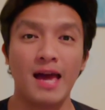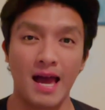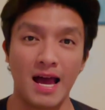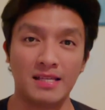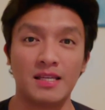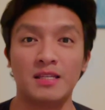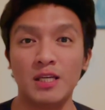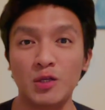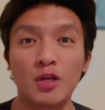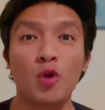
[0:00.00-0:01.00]
as a
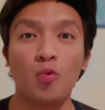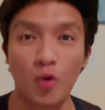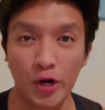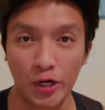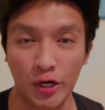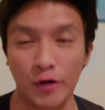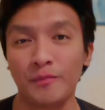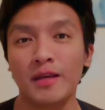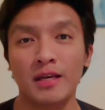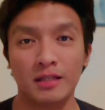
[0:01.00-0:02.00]
seasonal worker
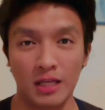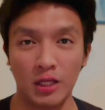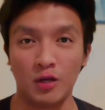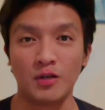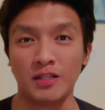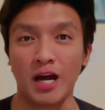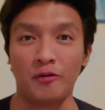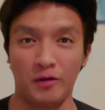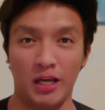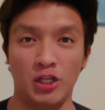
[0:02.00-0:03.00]
dito sa
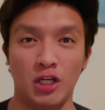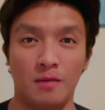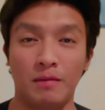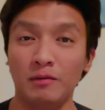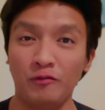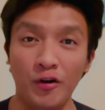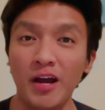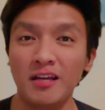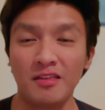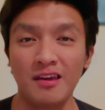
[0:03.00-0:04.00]
Croatia. But before
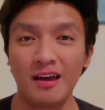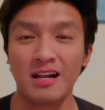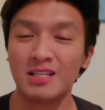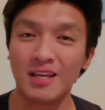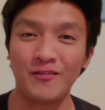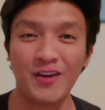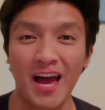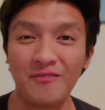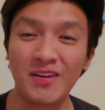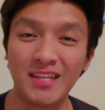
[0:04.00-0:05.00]
anything else, if you
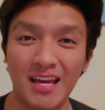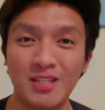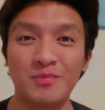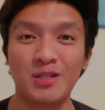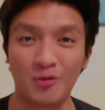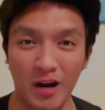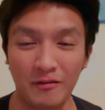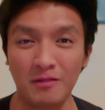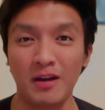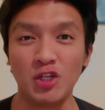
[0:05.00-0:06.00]
haven't yet
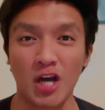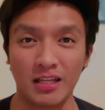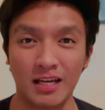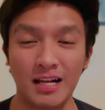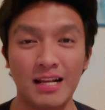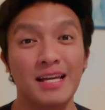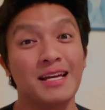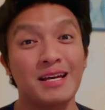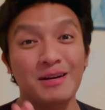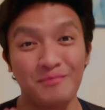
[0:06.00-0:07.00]
subscribed on my channel,
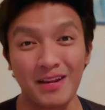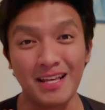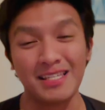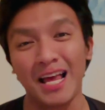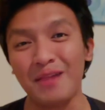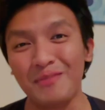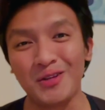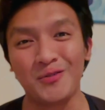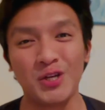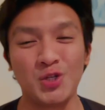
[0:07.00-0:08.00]
Please help me
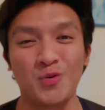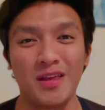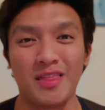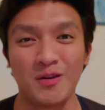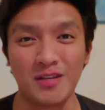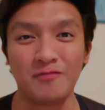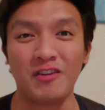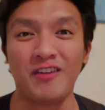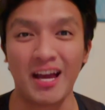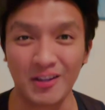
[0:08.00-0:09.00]
to reach
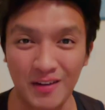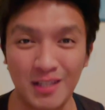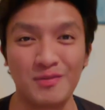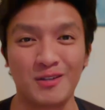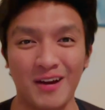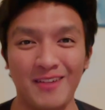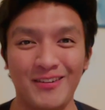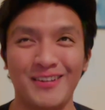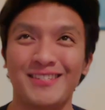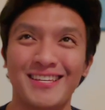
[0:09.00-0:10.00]
1,500
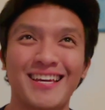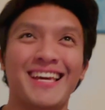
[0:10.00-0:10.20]
subscribers.